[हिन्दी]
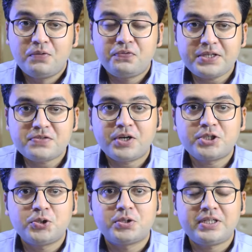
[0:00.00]
फेस
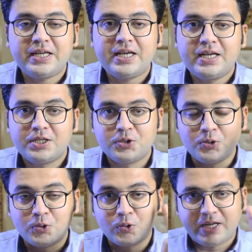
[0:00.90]
वॉश होते हैं
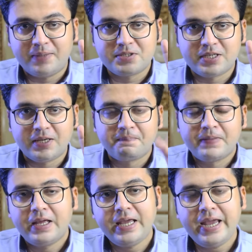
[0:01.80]
दो टाइप्स के
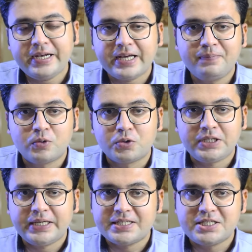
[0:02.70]
एक टाइप
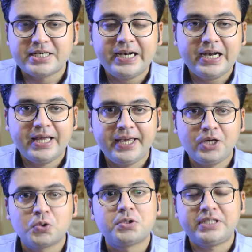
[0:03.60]
होती है जेल
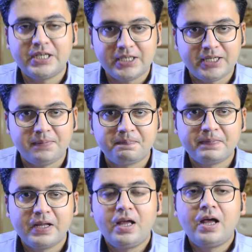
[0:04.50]
एक होती है क्रीम
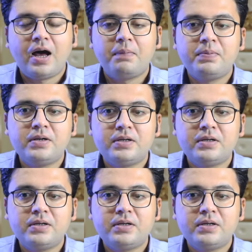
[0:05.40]
अब